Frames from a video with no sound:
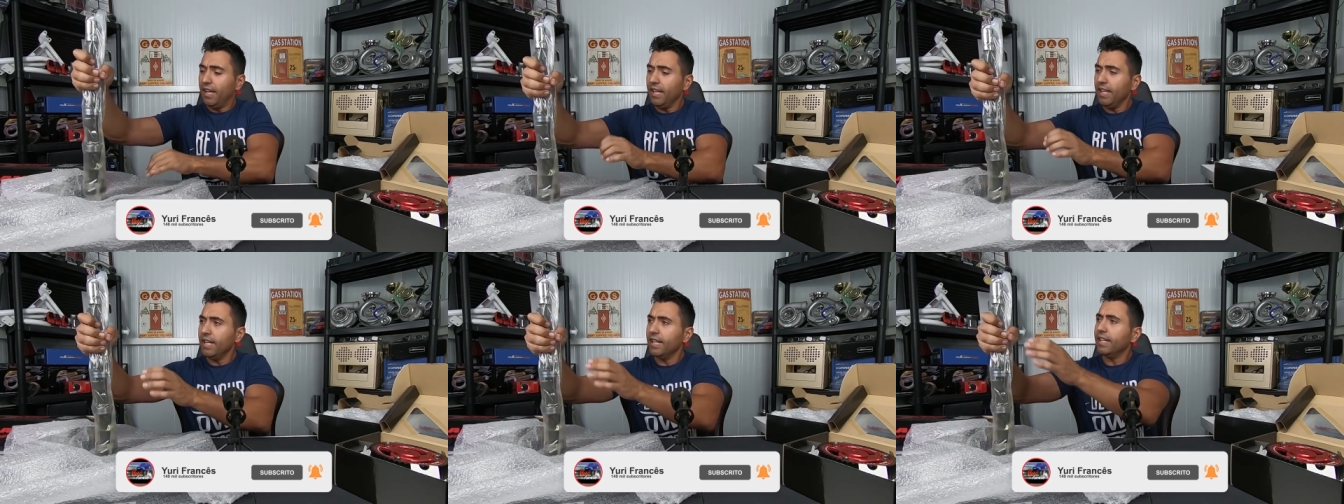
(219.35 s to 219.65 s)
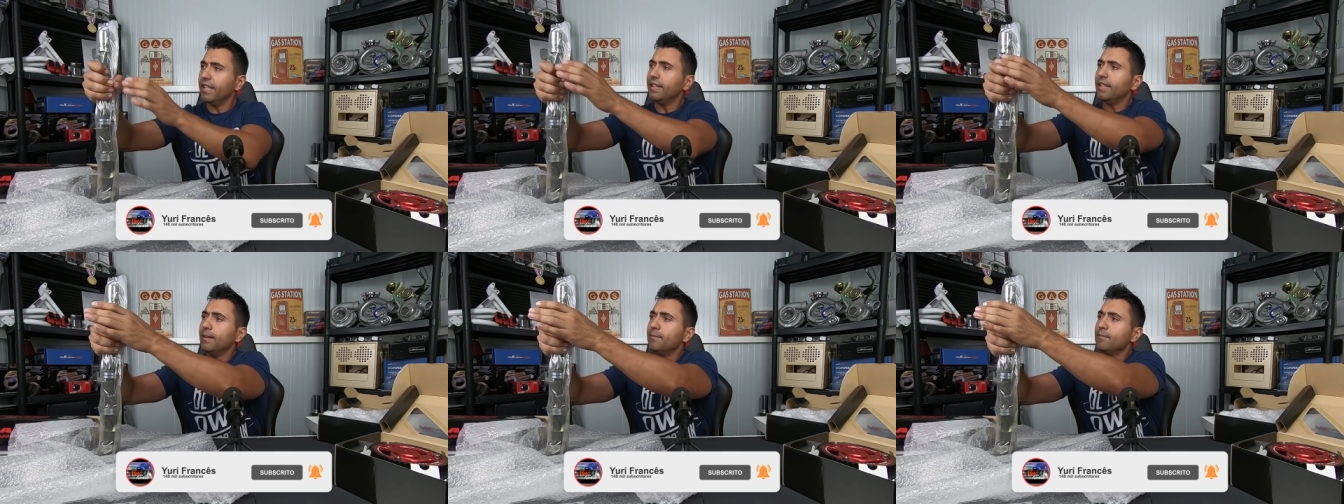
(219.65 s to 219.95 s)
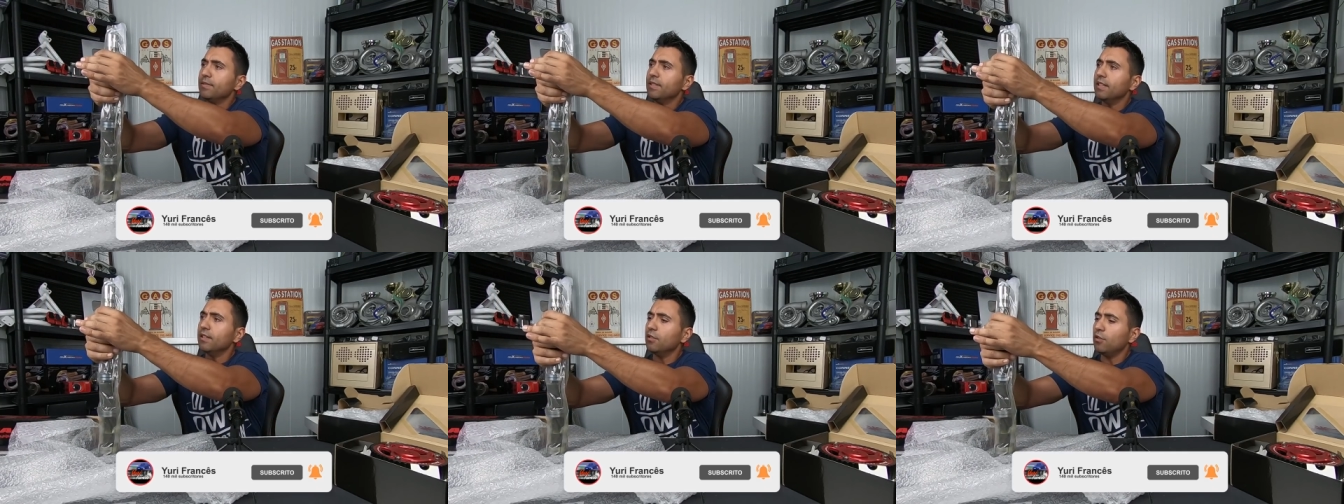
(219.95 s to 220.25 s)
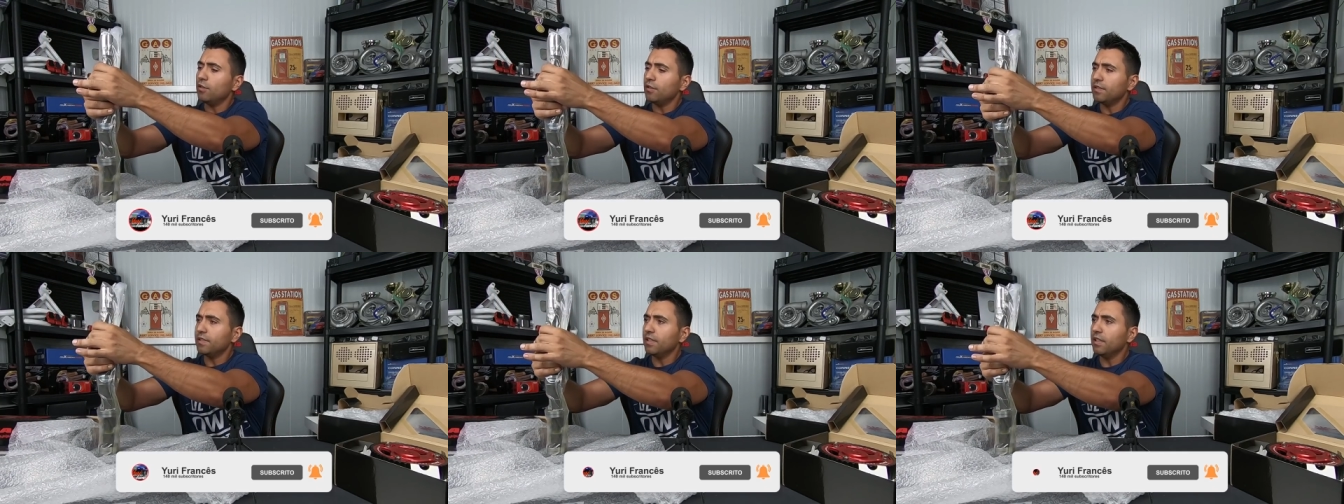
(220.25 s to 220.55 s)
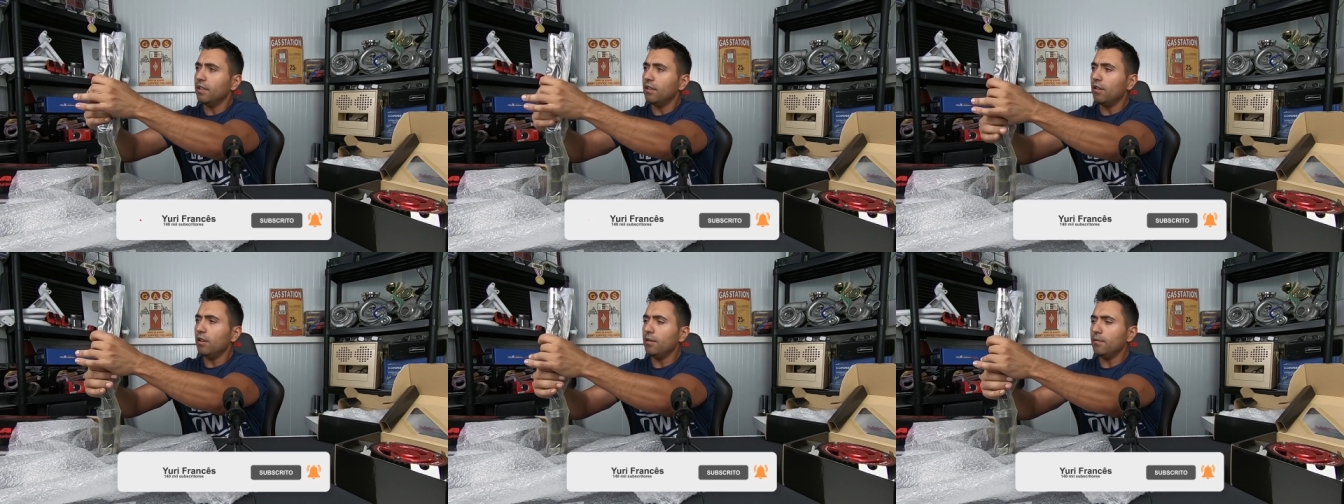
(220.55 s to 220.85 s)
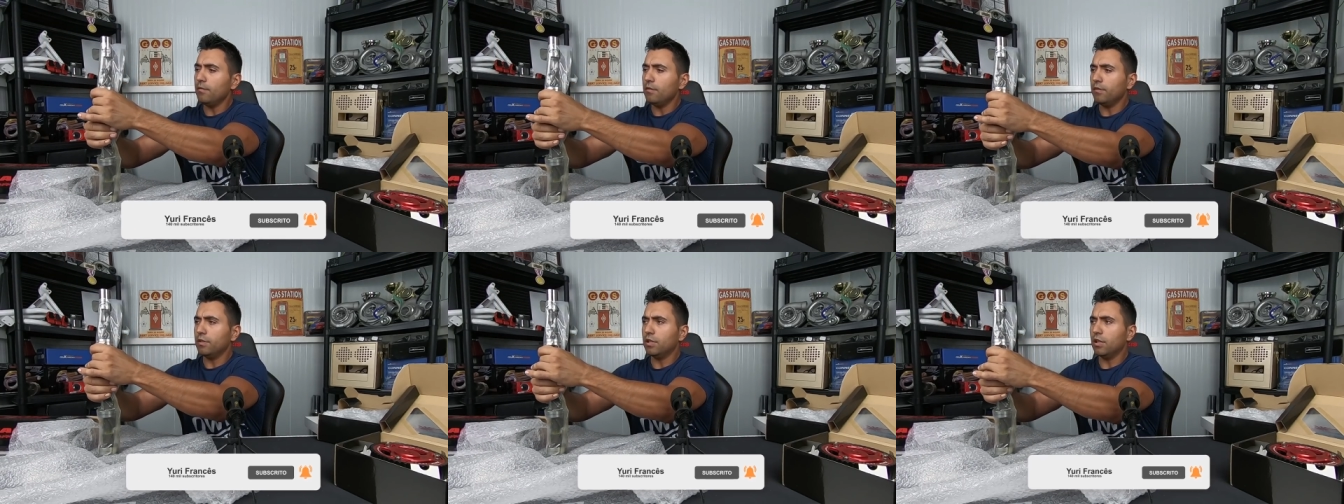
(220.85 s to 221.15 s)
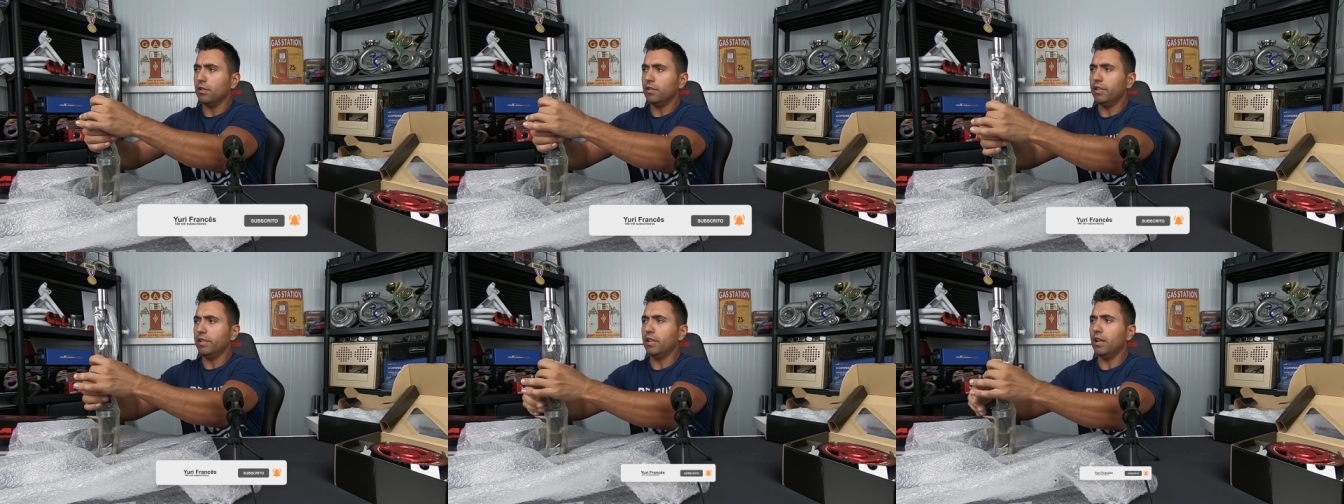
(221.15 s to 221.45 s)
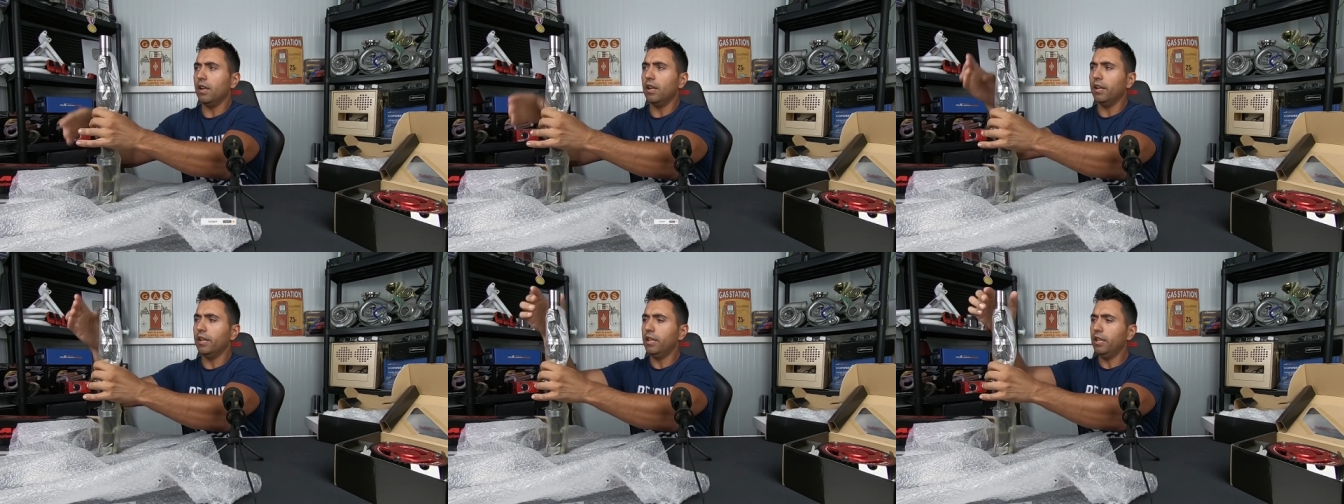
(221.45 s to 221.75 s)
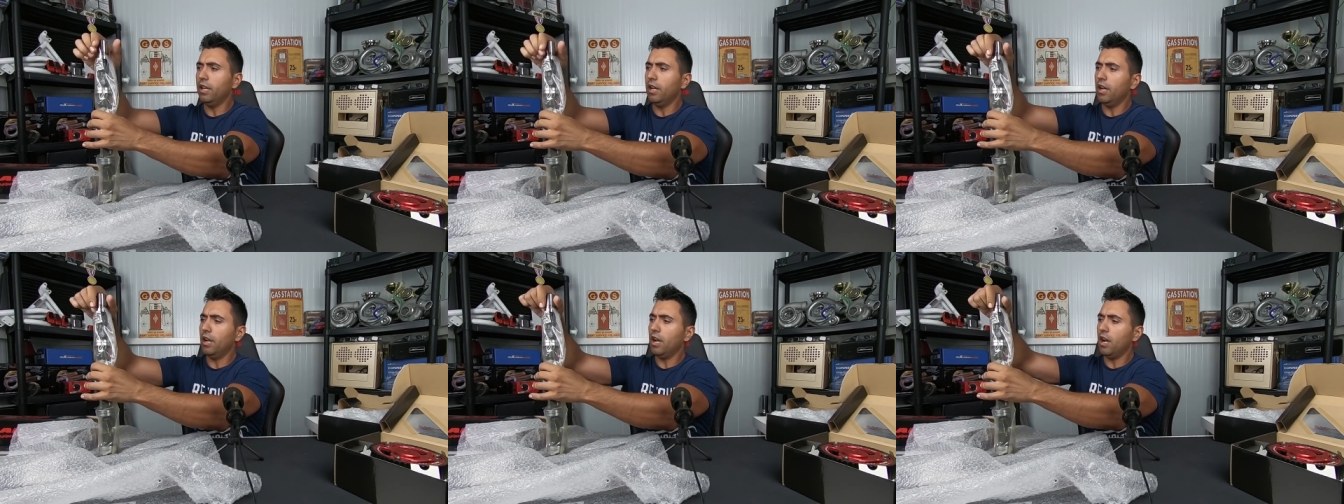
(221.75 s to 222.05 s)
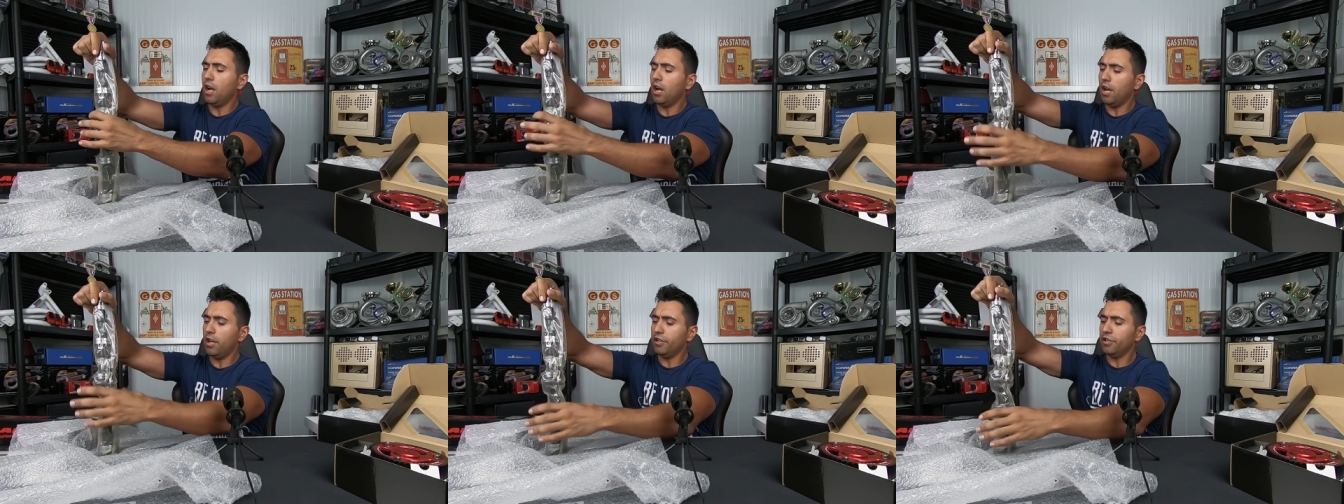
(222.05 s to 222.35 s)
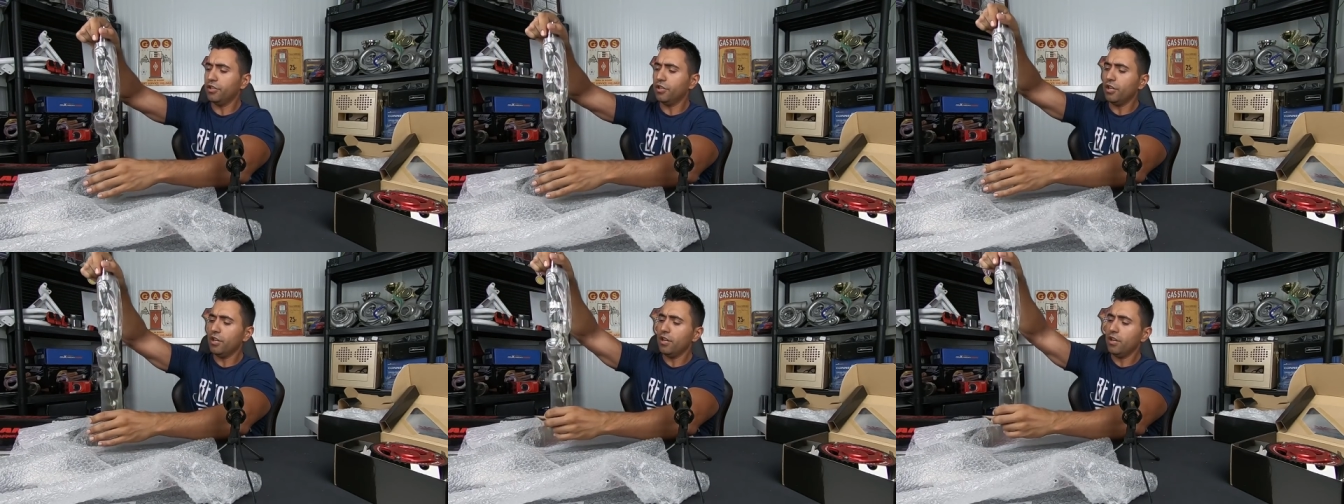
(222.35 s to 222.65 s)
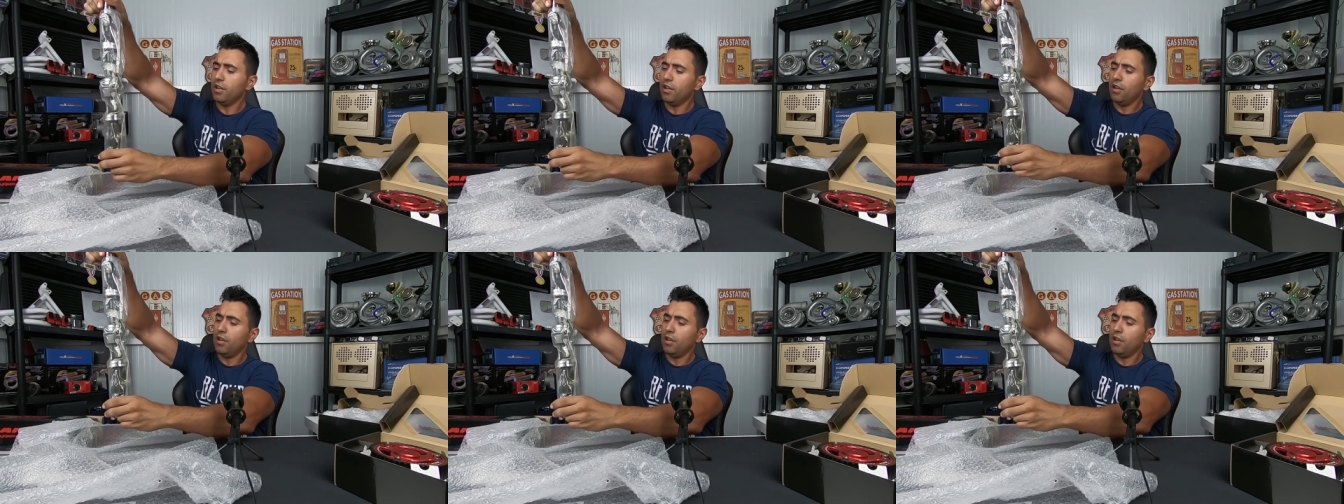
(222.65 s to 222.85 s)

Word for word: E aqui temos a nossa... deixa eu tirar aqui a gaja.